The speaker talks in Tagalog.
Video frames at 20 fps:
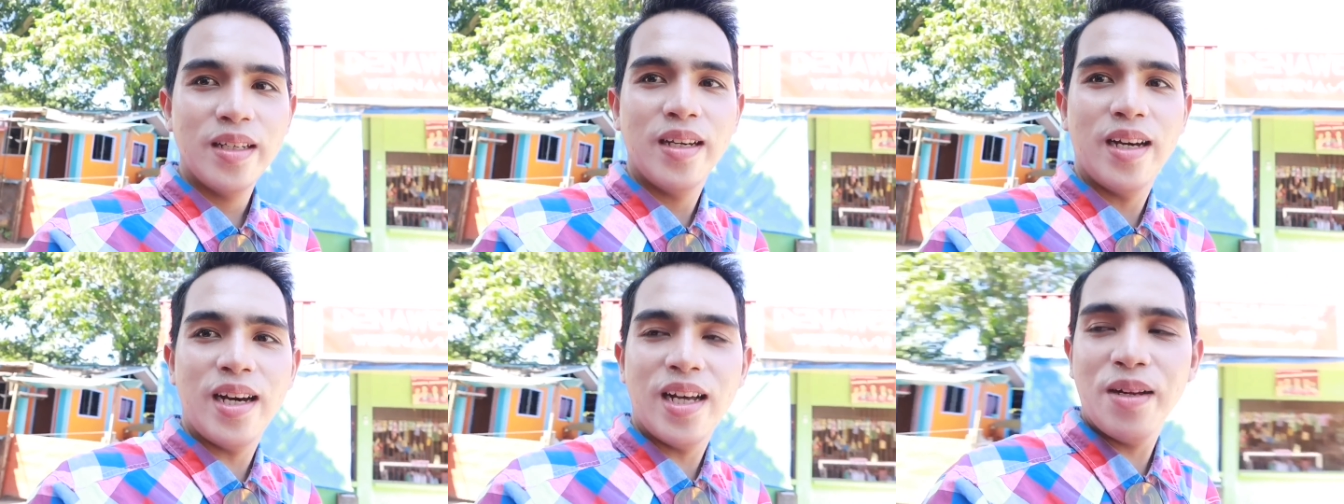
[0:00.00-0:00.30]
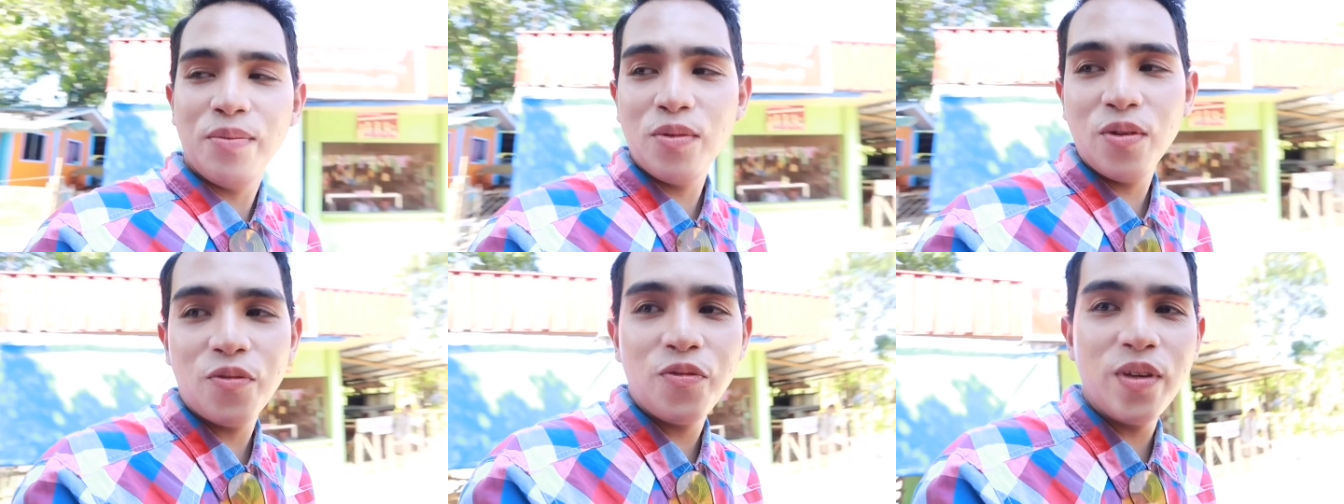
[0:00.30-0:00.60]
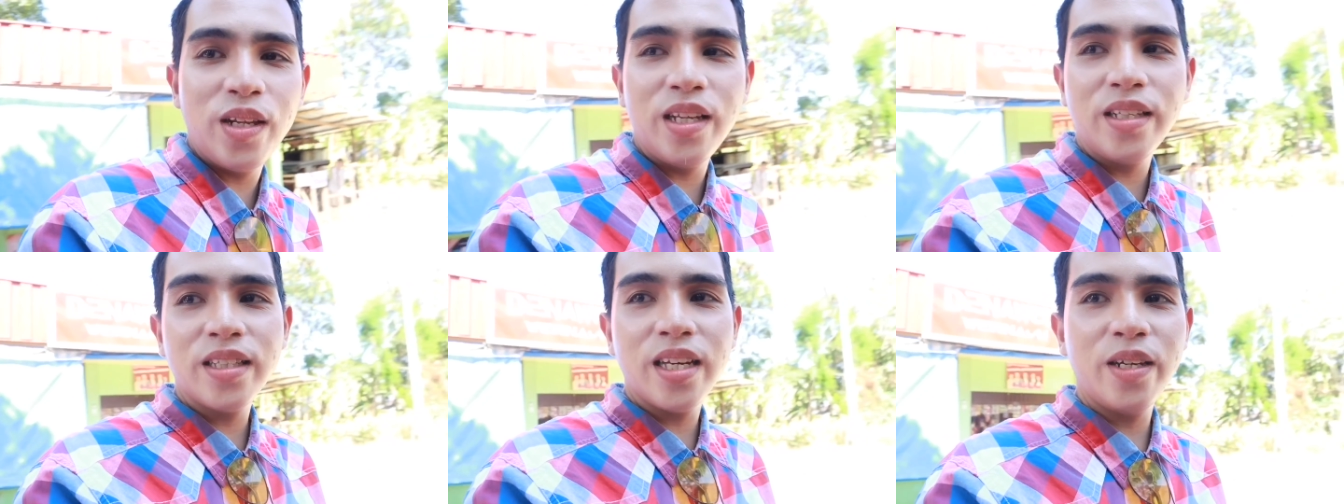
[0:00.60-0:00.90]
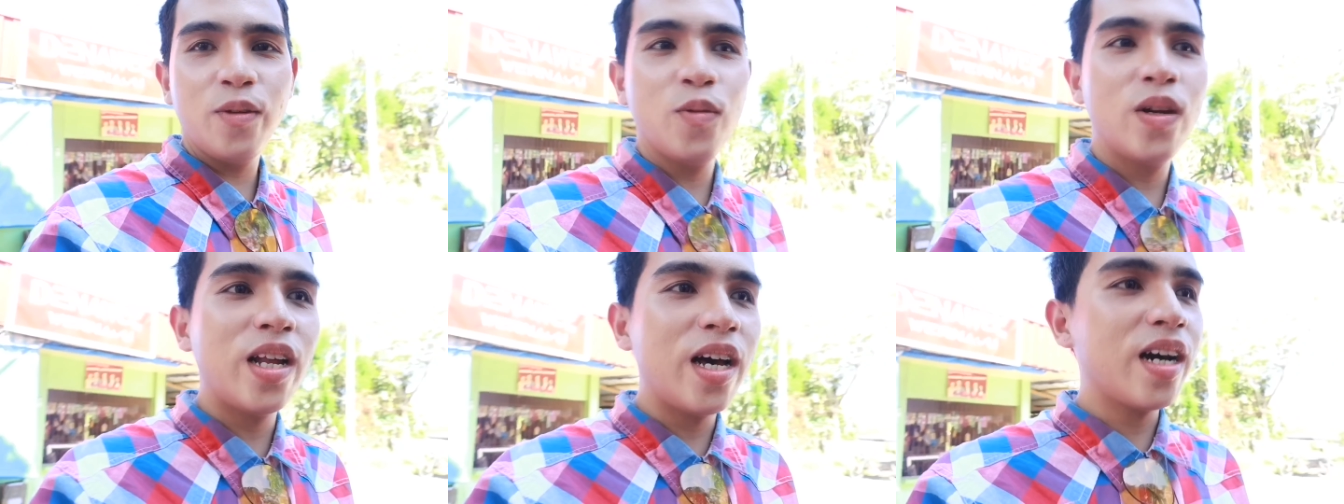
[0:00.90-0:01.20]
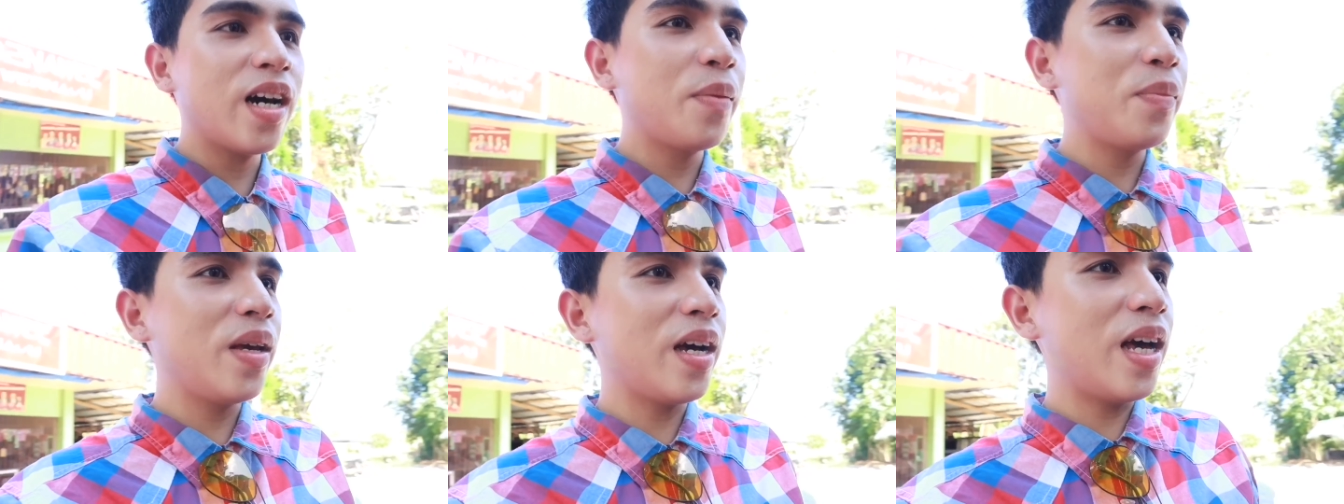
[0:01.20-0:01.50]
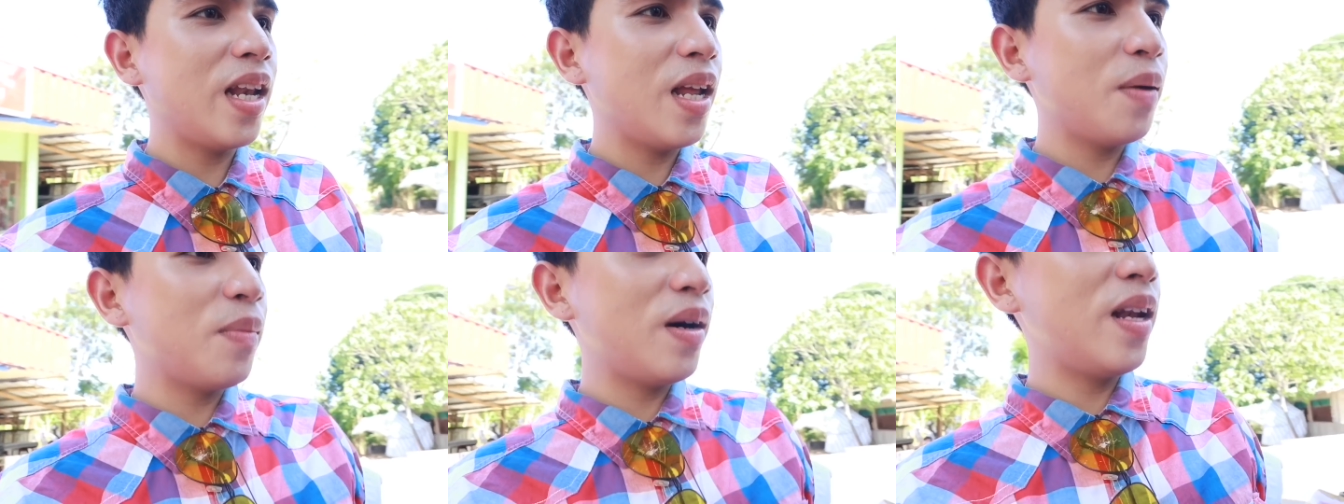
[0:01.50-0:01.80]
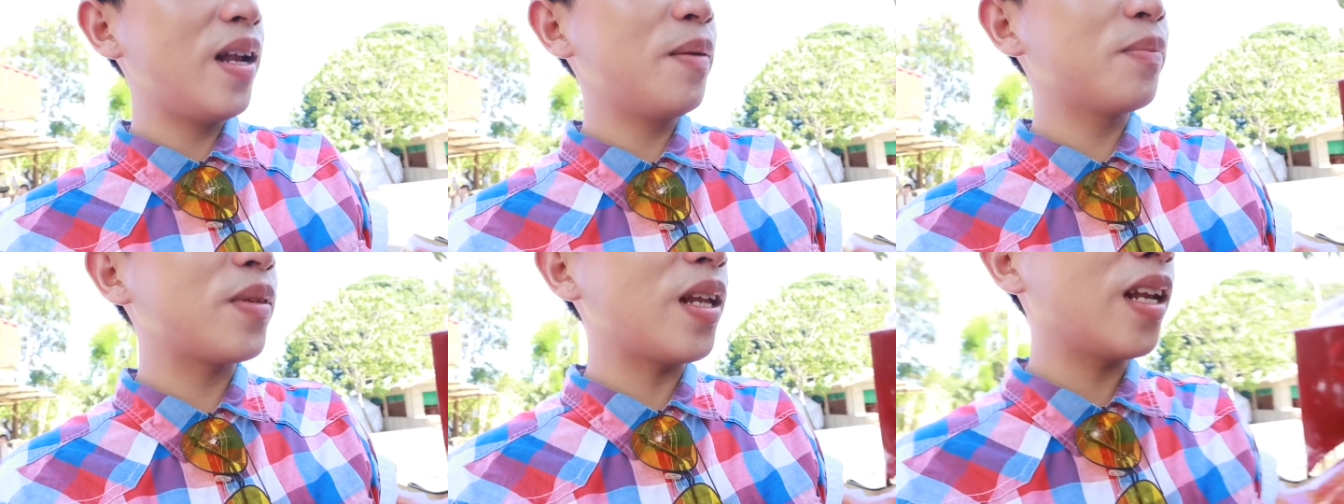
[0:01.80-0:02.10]
Alam yung feeling na wala kaming
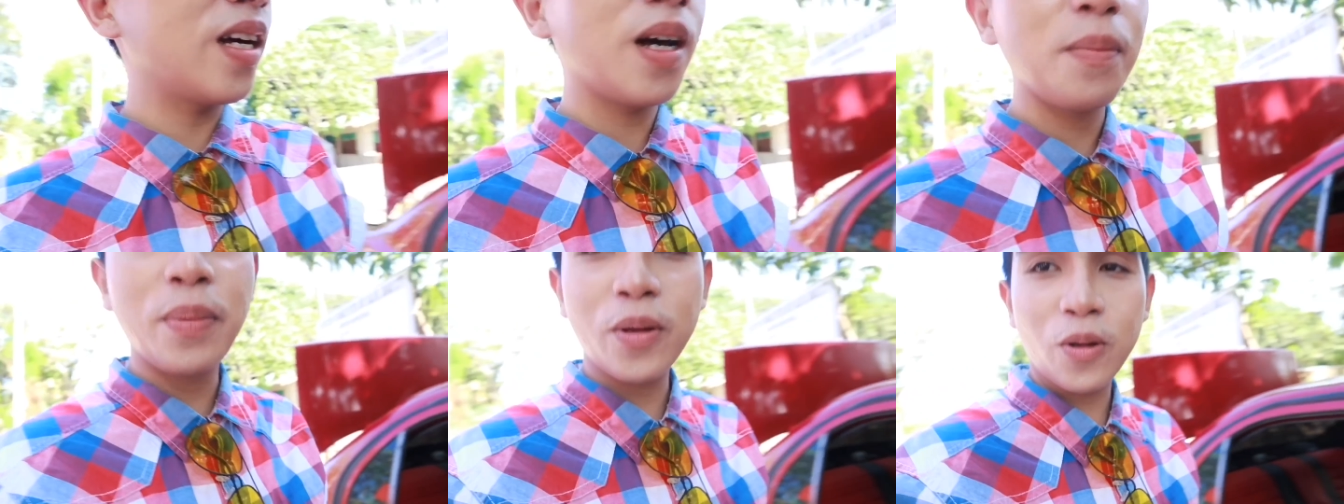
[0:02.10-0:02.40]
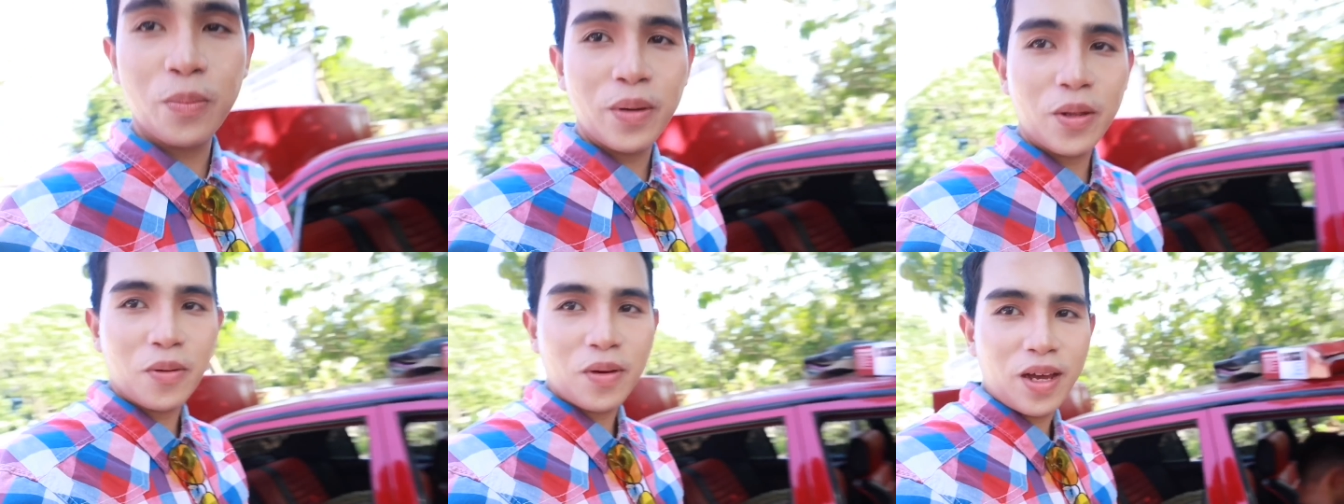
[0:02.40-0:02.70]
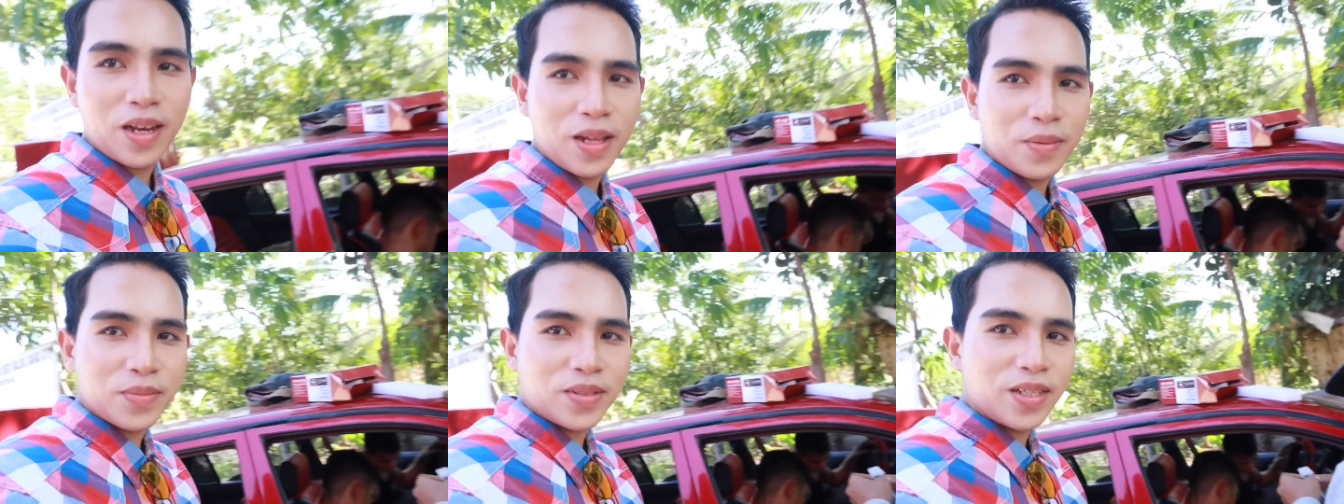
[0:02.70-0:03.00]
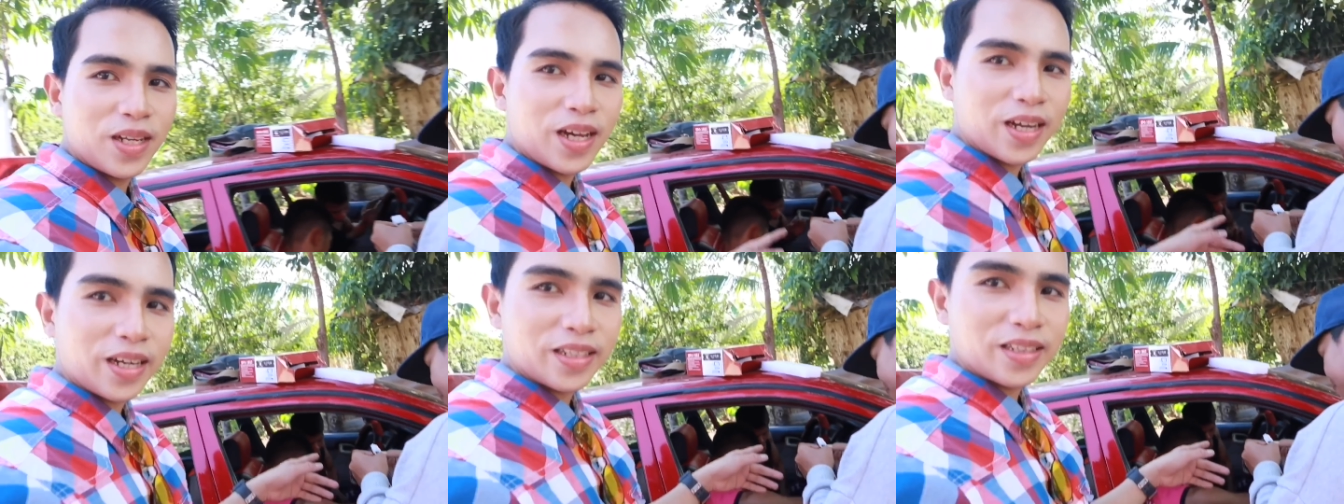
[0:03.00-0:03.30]
alam-alam talaga pero merong alam sila